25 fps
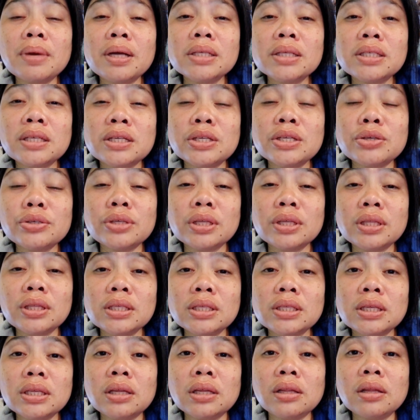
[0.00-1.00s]
mga senior
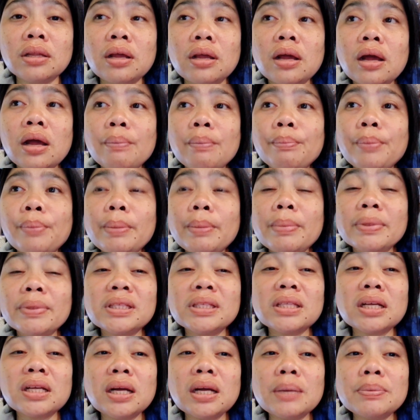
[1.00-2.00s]
citizen, may
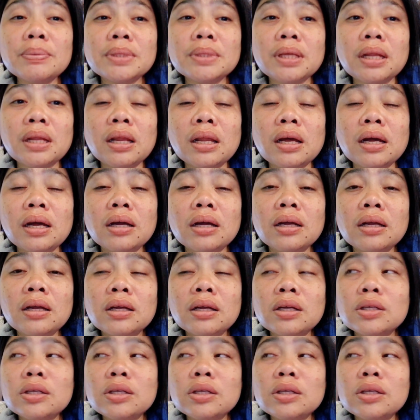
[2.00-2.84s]
matatanggap sila.